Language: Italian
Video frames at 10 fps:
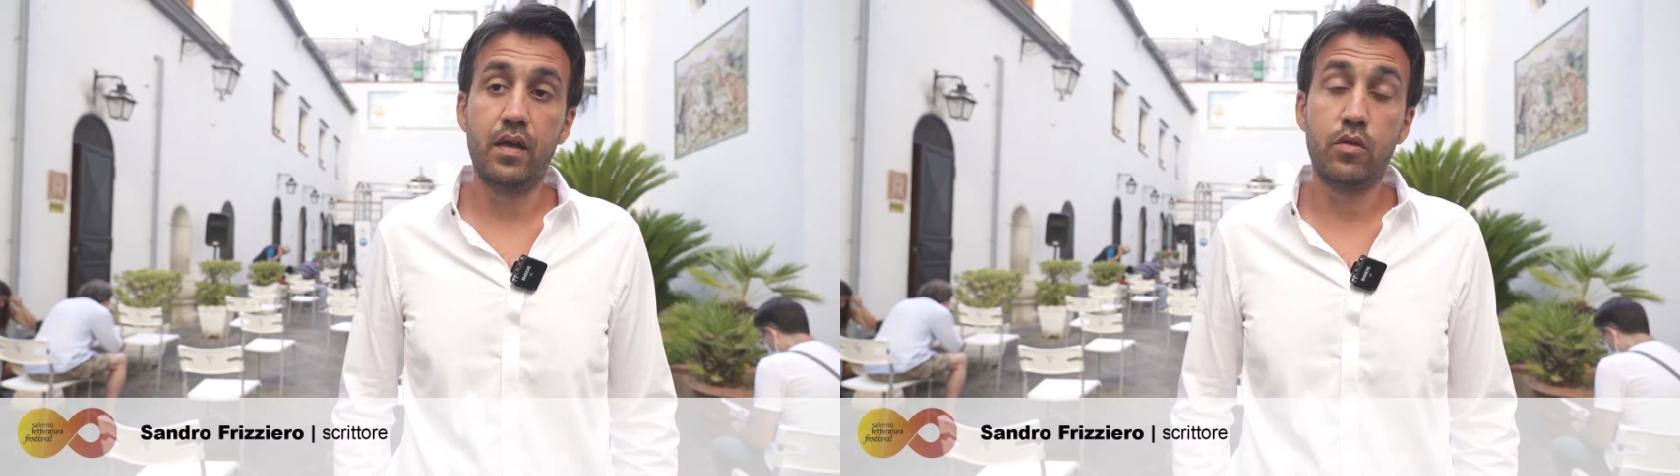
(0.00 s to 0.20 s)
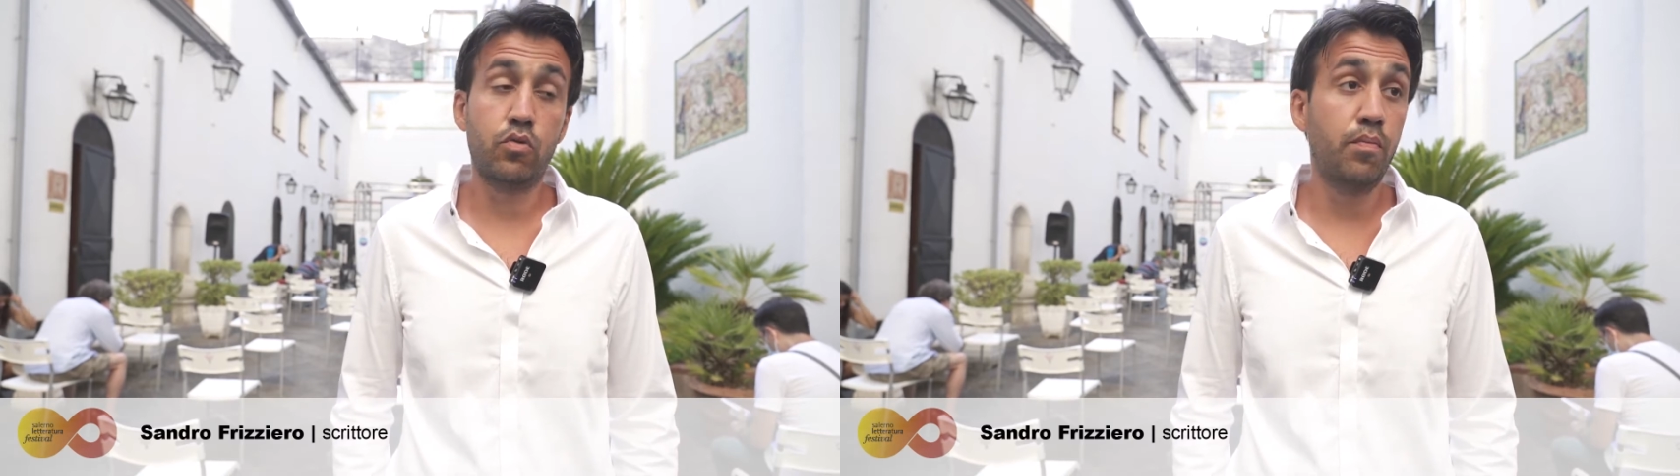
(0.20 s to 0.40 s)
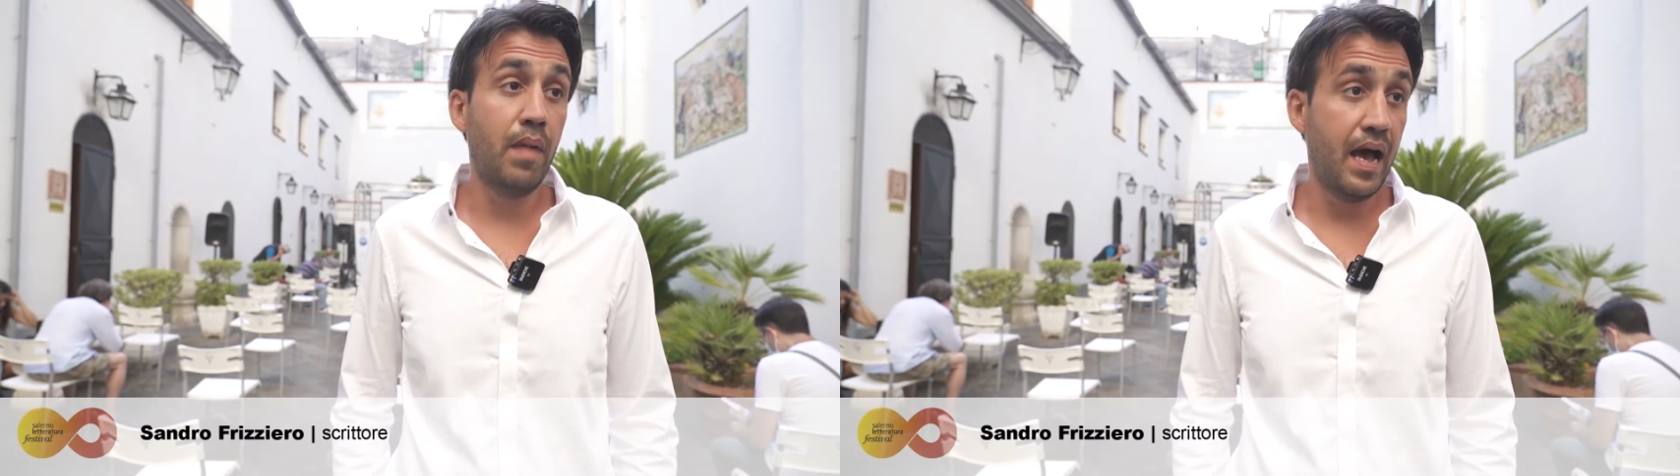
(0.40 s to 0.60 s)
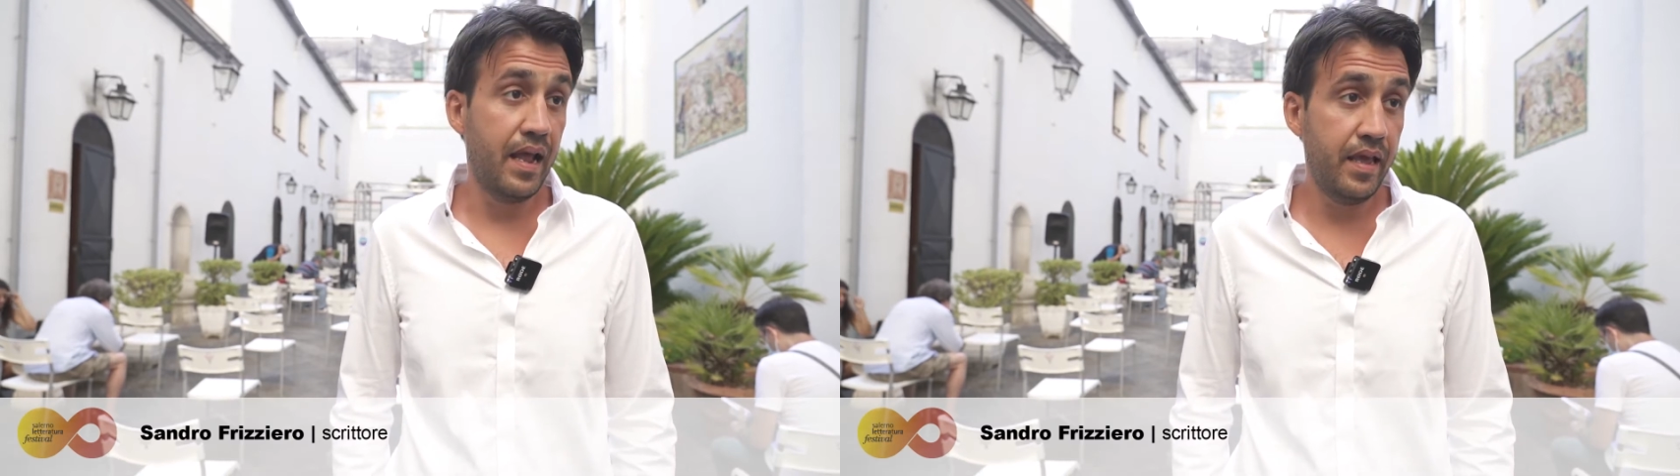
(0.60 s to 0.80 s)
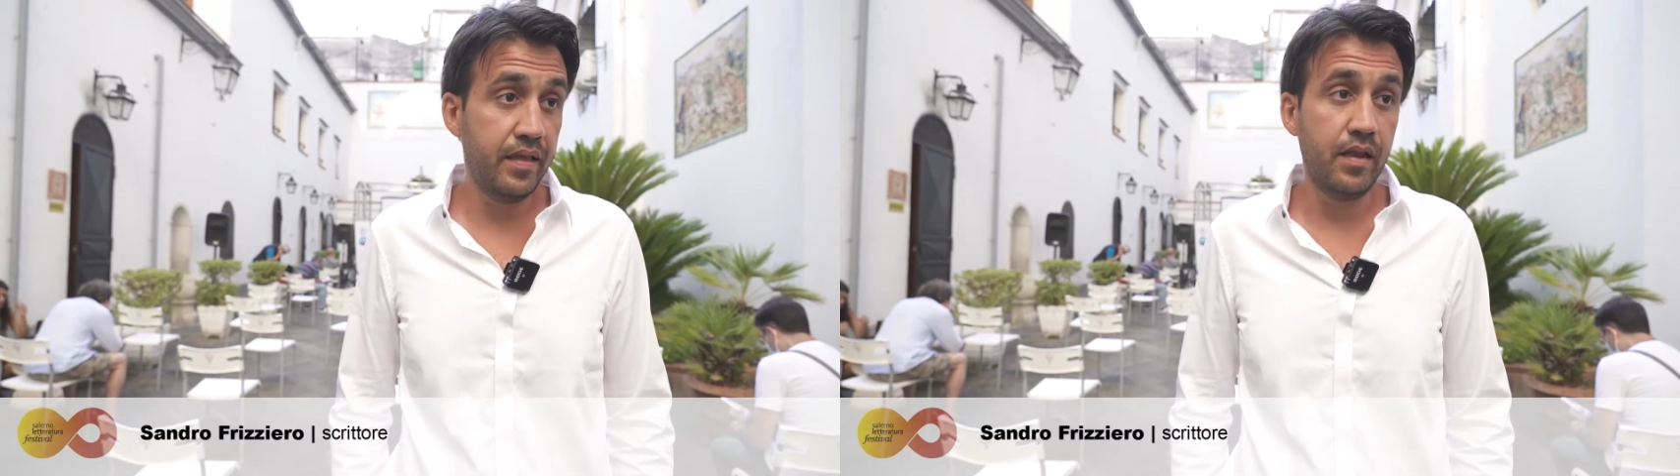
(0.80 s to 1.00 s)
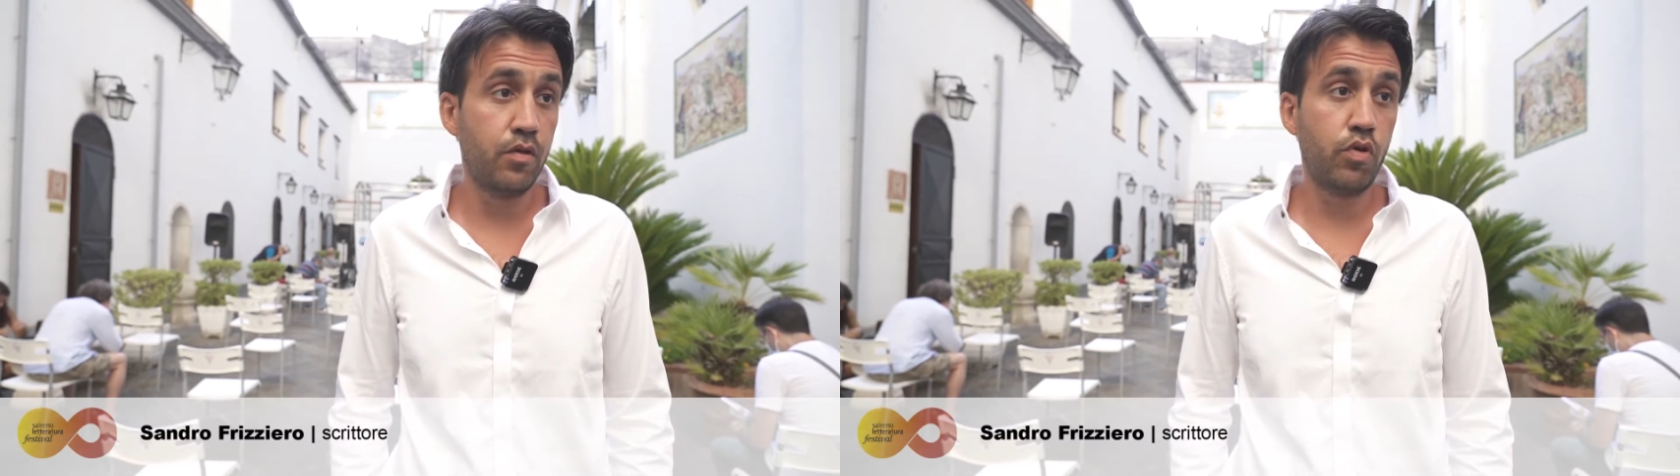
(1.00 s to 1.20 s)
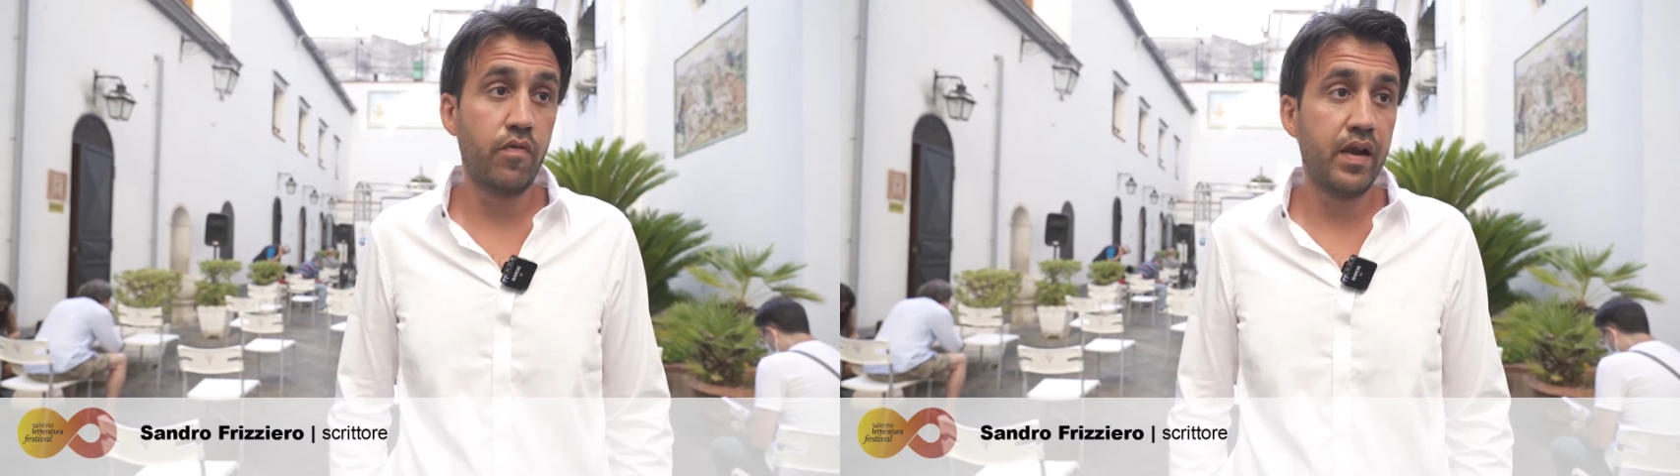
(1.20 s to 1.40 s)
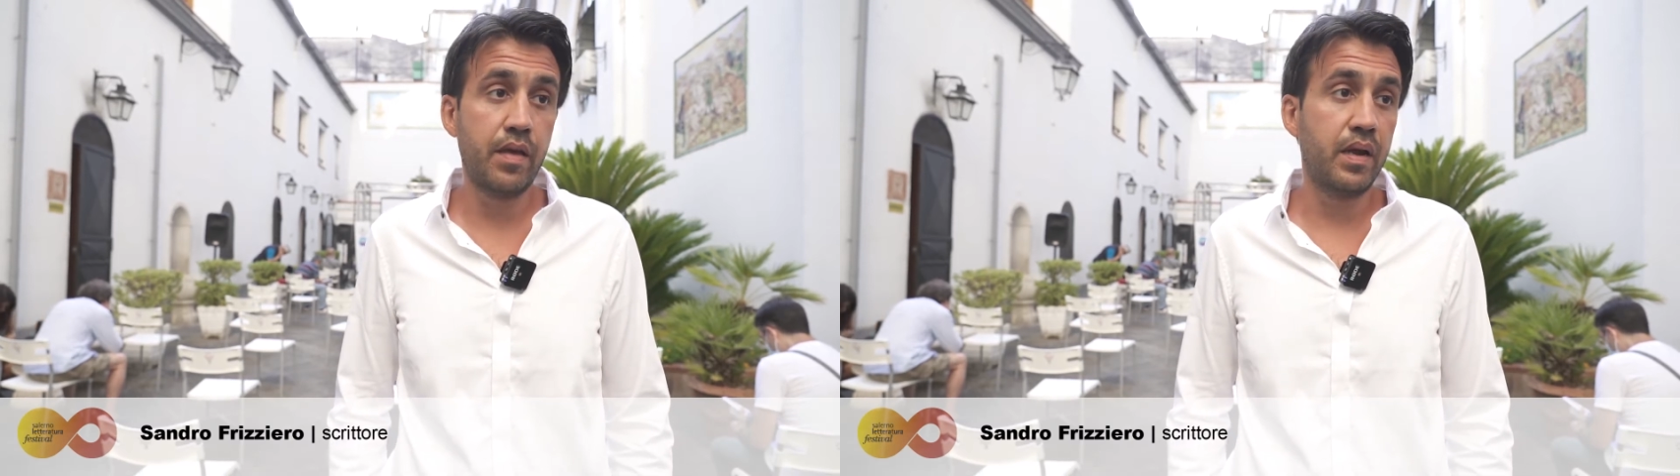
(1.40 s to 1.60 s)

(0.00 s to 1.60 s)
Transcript: eh, sul male nelle sue varie